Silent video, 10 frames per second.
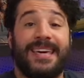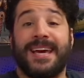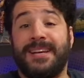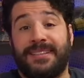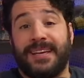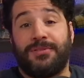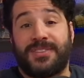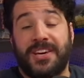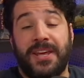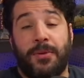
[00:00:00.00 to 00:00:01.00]
E que a Nintendo
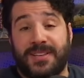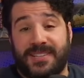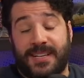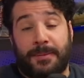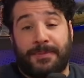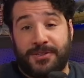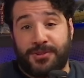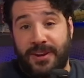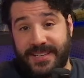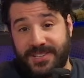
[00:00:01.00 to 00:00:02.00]
seguiria com essas
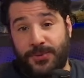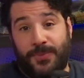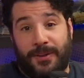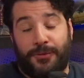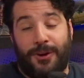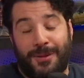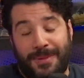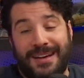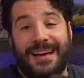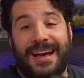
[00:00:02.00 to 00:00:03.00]
adaptações aí de alguma
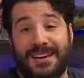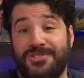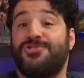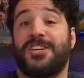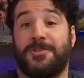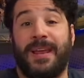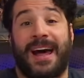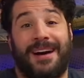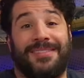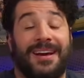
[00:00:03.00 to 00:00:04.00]
forma, a gente já
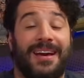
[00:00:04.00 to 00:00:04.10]
esperava.